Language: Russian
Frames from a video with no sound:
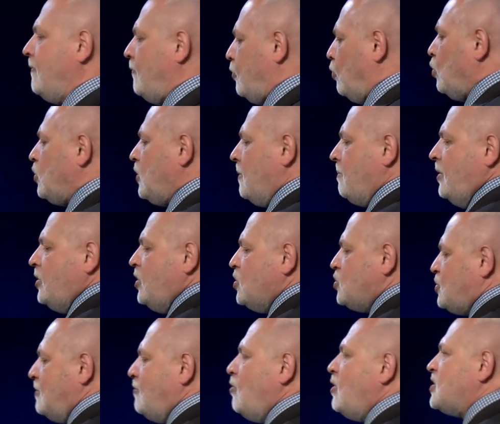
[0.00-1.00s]
вроде бы
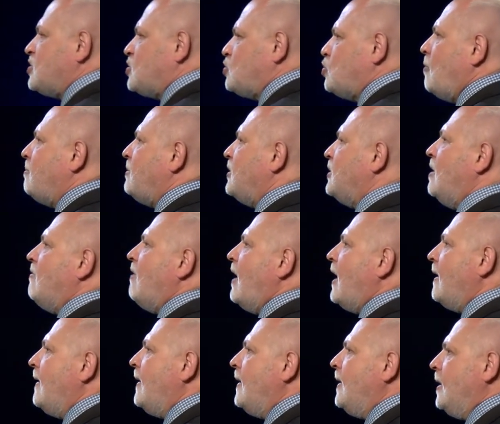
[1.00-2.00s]
ничего особенного,